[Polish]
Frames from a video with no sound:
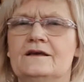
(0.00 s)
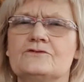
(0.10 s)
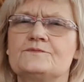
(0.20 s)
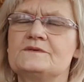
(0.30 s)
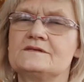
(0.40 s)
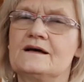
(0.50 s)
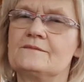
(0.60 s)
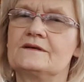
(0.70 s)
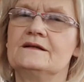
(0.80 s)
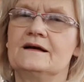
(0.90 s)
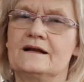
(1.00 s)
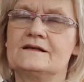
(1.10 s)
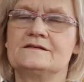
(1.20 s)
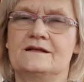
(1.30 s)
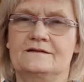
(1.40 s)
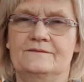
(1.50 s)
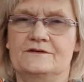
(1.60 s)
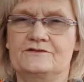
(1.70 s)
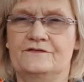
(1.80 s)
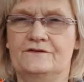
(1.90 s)
Ja już pisałam kilka razy na
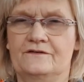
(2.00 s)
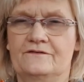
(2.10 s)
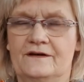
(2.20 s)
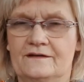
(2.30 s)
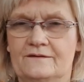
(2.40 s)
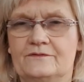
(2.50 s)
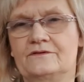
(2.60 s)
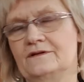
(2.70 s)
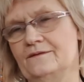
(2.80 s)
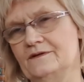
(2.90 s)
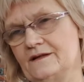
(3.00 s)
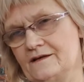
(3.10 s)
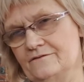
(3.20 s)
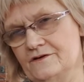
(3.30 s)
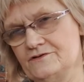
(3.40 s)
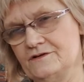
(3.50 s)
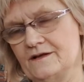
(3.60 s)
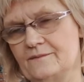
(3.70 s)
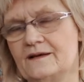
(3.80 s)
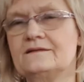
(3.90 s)
temat świętowania, bo to dla mnie taki ważny
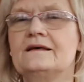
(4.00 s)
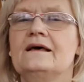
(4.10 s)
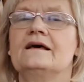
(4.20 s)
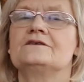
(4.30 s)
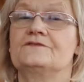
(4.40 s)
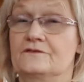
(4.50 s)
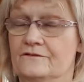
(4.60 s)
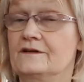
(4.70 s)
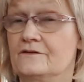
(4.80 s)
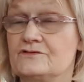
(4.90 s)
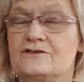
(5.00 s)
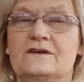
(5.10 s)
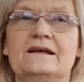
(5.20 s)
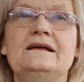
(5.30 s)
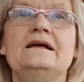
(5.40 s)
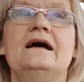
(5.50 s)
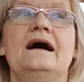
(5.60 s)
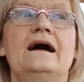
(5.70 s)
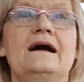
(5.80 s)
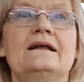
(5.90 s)
temat świętowania w szkole,
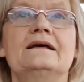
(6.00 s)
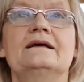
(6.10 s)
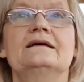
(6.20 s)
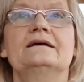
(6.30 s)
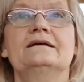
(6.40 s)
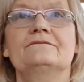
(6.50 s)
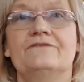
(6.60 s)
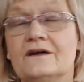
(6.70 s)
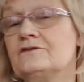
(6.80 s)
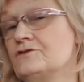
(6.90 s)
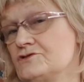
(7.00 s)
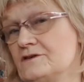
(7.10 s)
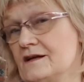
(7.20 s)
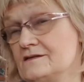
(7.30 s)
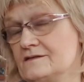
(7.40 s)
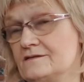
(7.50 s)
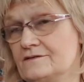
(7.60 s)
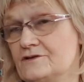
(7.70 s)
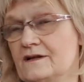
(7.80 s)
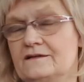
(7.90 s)
ale warto jeszcze raz
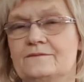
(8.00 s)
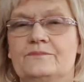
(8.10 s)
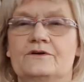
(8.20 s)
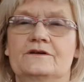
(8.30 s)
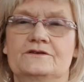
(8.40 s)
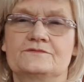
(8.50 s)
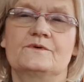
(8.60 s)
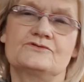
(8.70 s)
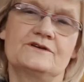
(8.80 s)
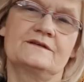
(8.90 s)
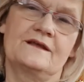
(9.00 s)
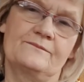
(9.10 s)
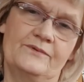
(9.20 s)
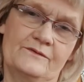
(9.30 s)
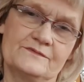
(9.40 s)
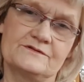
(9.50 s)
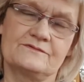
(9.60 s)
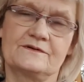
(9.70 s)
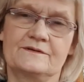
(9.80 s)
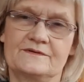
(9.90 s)
się nad tym pochylić. Może ten pomysł,
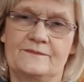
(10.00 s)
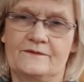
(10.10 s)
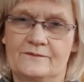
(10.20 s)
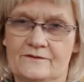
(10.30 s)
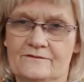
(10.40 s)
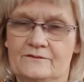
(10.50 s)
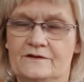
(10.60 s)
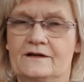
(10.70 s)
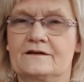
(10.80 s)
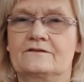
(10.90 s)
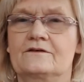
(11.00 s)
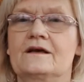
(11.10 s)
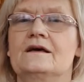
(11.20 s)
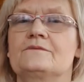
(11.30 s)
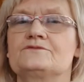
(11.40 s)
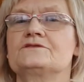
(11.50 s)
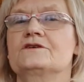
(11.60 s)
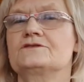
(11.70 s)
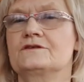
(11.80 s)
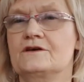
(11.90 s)
który zaproponował dyrektor,
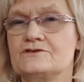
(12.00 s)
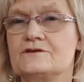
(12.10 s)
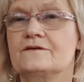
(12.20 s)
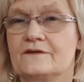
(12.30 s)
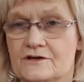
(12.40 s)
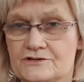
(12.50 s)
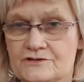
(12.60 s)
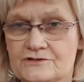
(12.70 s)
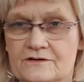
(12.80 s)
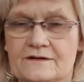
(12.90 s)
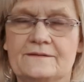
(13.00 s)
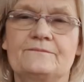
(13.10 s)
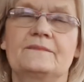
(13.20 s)
przyda się też w naszej szkole.